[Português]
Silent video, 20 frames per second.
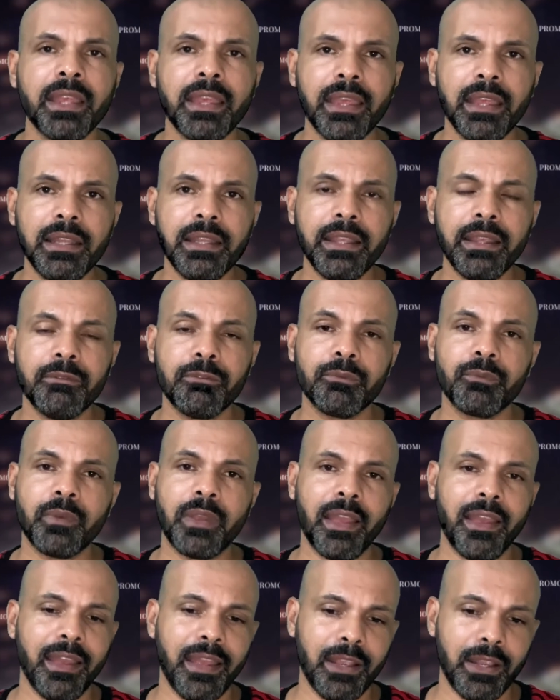ele
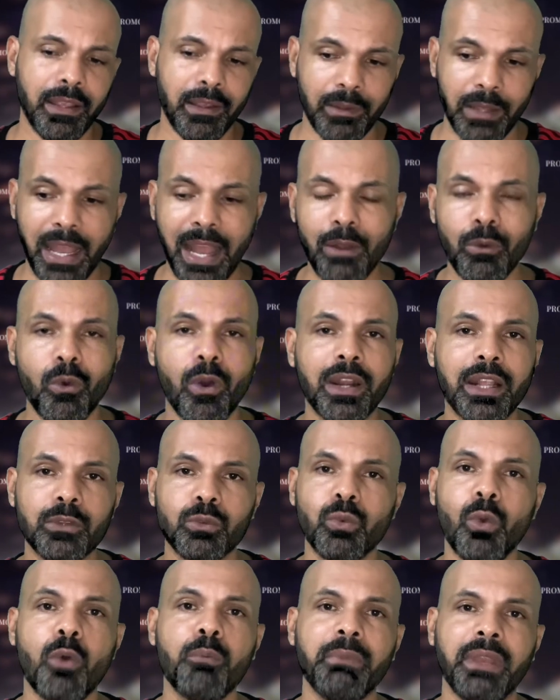é, agora
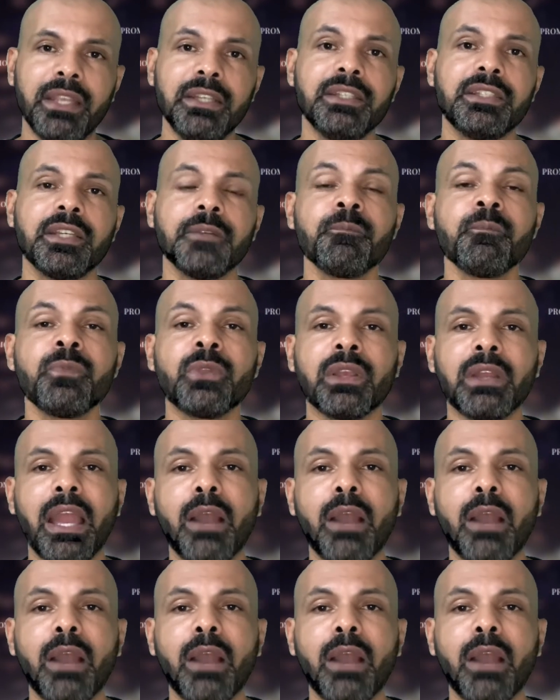atualmente